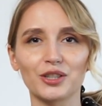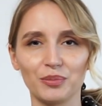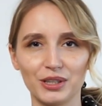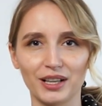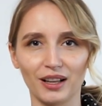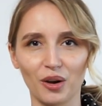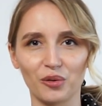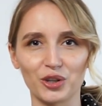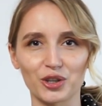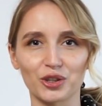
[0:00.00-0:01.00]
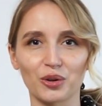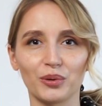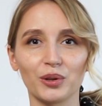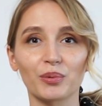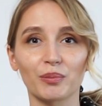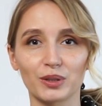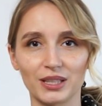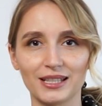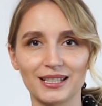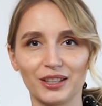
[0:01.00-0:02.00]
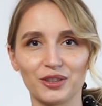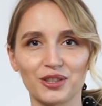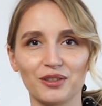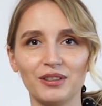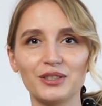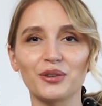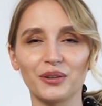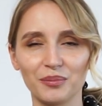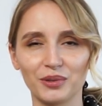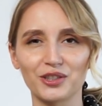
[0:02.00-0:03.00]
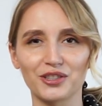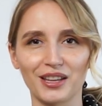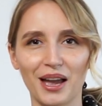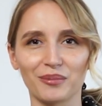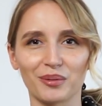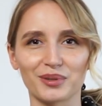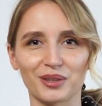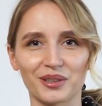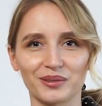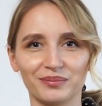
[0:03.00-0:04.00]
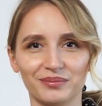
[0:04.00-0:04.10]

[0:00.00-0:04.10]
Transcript: жмите колокольчик, чтобы не пропустить следующие видео, и мы начинаем обзор.